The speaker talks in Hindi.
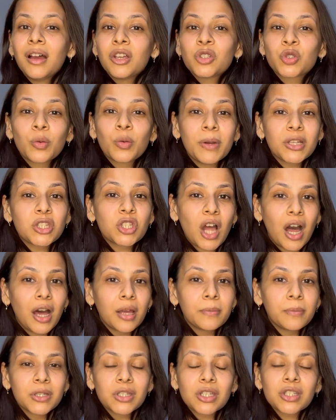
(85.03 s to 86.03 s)
सुबह
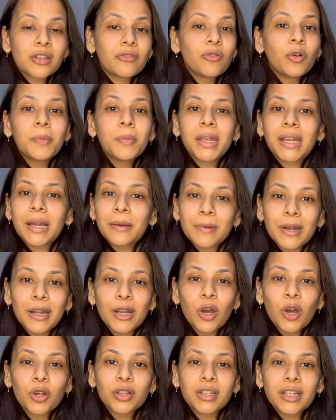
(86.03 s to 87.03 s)
चार बजे जब वो मेकअप
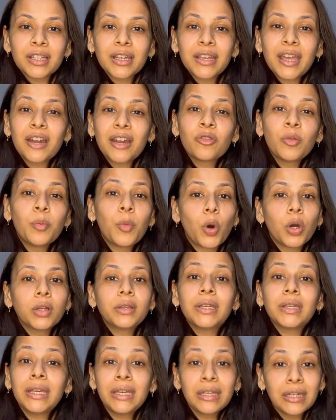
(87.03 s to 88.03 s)
करना होता था यार वो
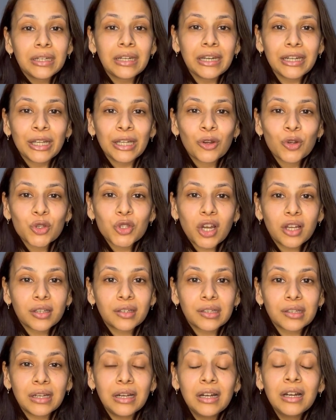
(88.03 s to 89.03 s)
बहुत इरिटेटिंग हो
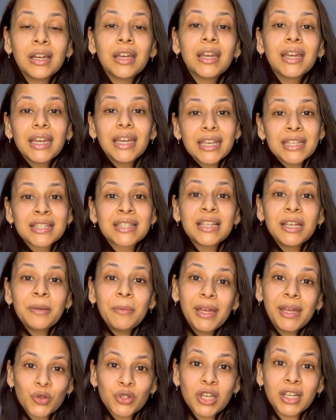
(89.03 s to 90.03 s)
जाता था इसलिए
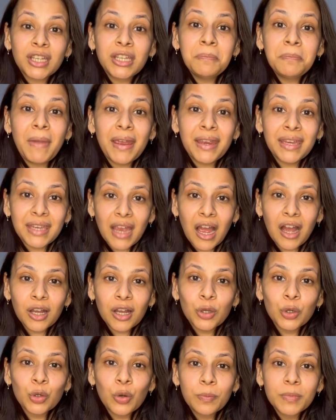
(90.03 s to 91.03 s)
मैंने सोचा कि मैं क्या
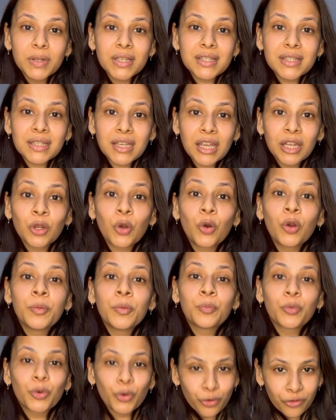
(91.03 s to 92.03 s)
करूँ अपने स्किन को
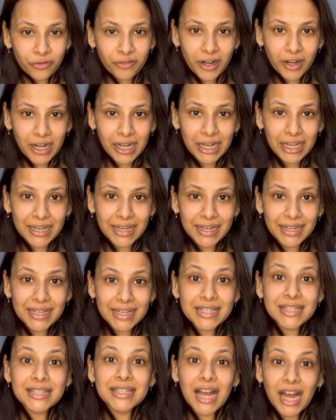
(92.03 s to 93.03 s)
इम्प्रूव करने के
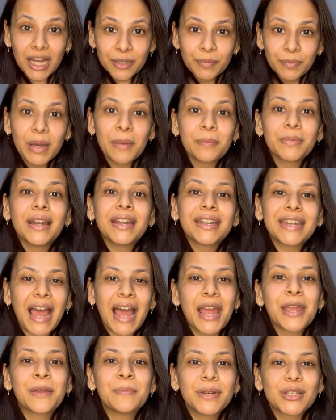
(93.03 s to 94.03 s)
लिए साथ में अपना
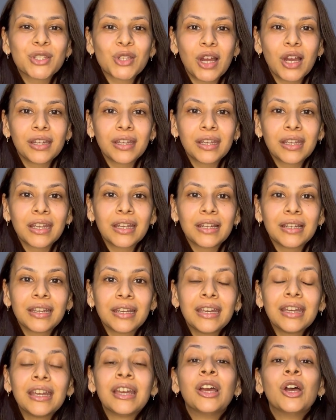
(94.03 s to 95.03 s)
टाइम बचाने के लिए